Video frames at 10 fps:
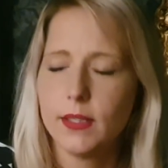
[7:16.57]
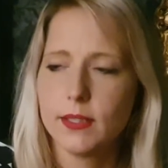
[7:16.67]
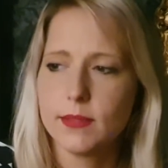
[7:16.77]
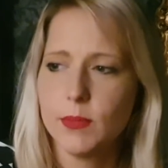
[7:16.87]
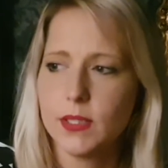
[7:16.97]

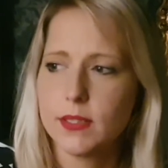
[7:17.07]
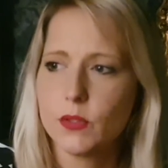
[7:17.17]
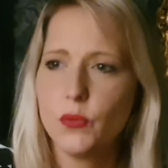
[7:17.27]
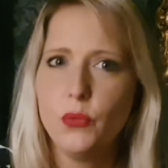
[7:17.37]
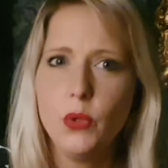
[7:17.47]
dass man
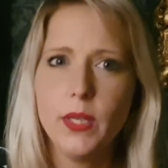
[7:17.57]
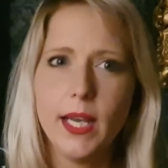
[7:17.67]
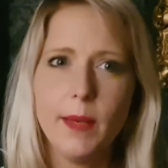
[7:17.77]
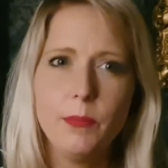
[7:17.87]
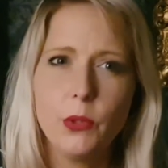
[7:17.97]
das Gefühl
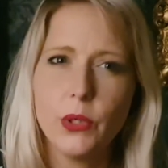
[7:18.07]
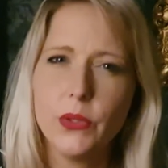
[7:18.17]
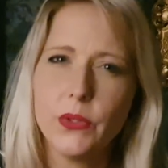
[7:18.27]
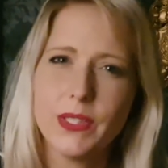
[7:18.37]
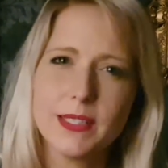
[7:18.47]
haben
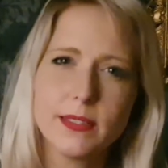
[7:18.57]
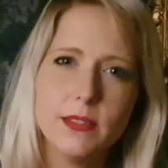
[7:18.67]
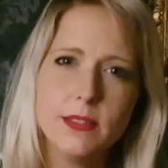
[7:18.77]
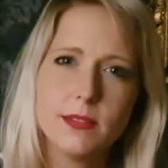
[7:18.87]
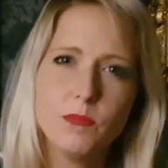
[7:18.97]
könnte, das
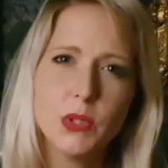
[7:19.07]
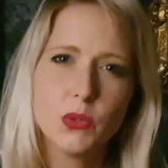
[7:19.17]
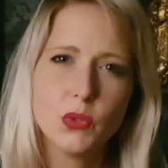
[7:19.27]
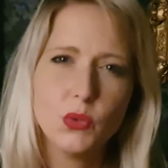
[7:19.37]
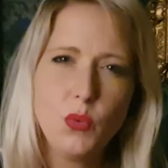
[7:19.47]
ist
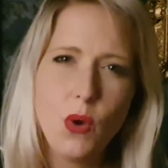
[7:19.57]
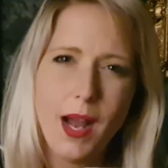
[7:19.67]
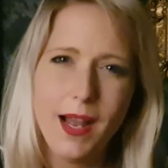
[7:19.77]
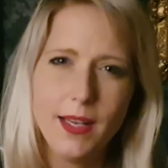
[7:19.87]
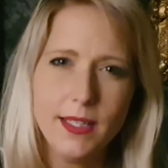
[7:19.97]
mir zu
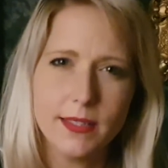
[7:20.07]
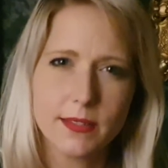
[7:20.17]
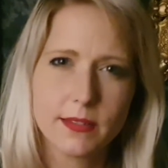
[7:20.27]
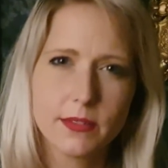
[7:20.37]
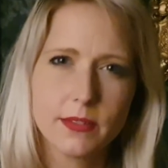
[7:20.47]

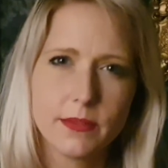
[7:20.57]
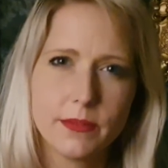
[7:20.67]
heiß